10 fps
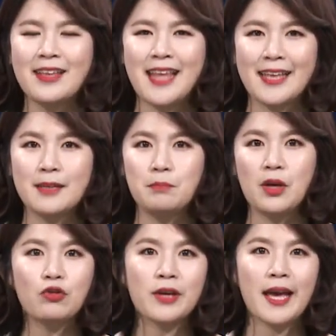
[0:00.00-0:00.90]
나는
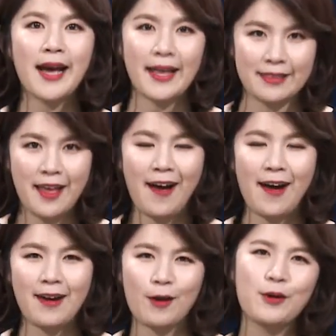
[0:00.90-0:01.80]
미국에
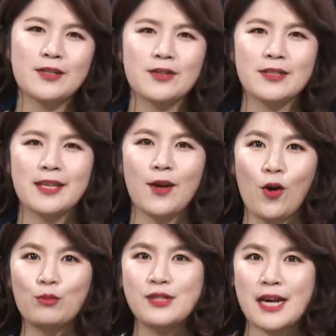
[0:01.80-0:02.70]
갔다 라고 했었을 때
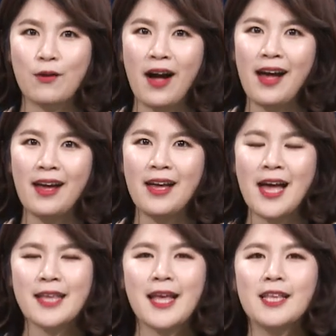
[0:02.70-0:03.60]
영어 문장과
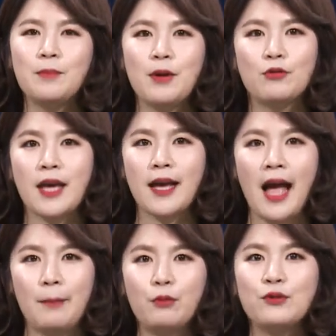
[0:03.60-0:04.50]
나는 미국에
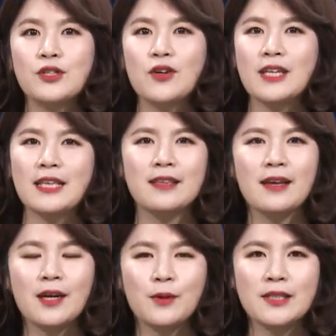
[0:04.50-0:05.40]
가본 적이 있다
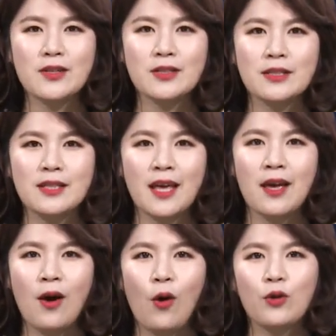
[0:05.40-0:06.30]
라고 했었을 때
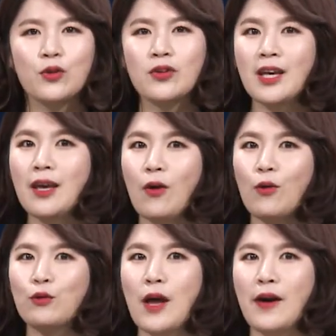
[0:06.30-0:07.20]
어떻게
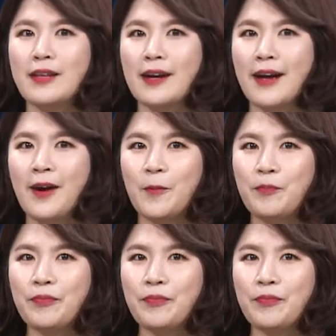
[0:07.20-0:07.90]
영어로 나와야 될까요?